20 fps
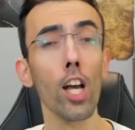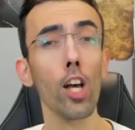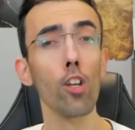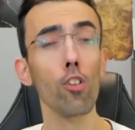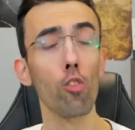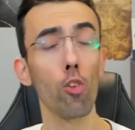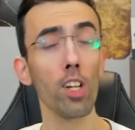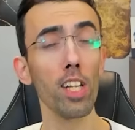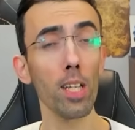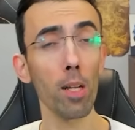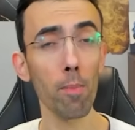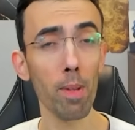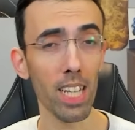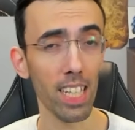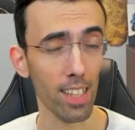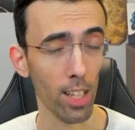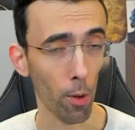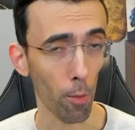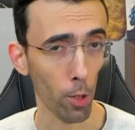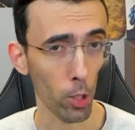
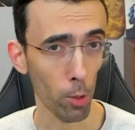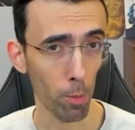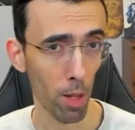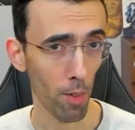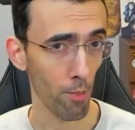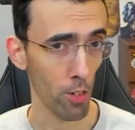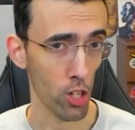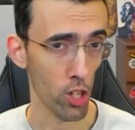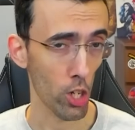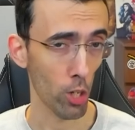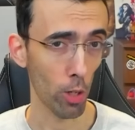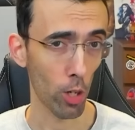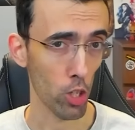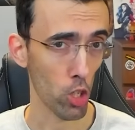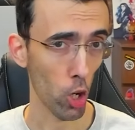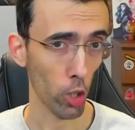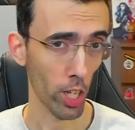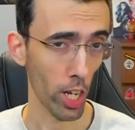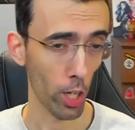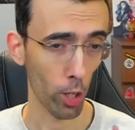Solitamente quando mi avvicino a
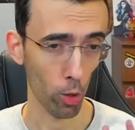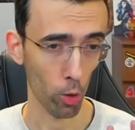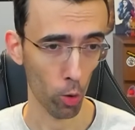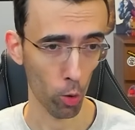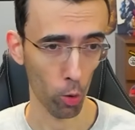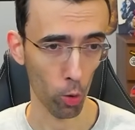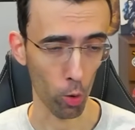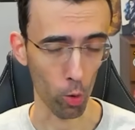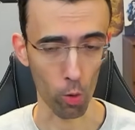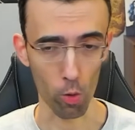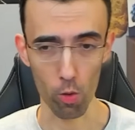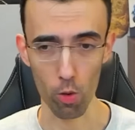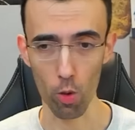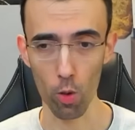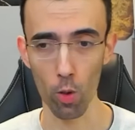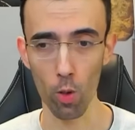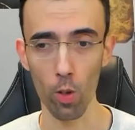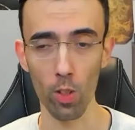giochi che non conosco,